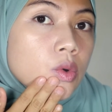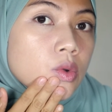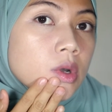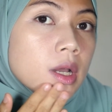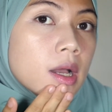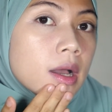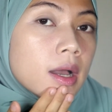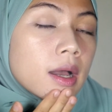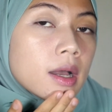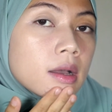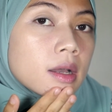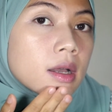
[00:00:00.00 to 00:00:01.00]
udah
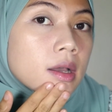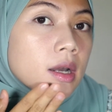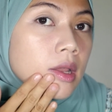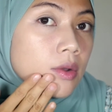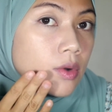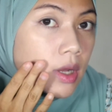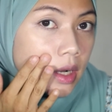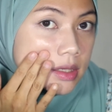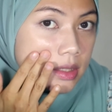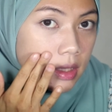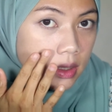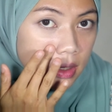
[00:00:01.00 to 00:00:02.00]
kering udah
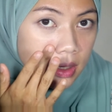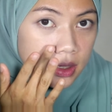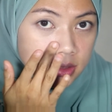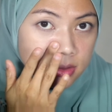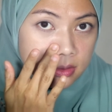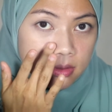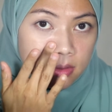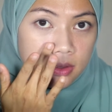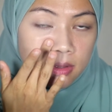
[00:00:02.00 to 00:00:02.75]
ngeset ya guys tuh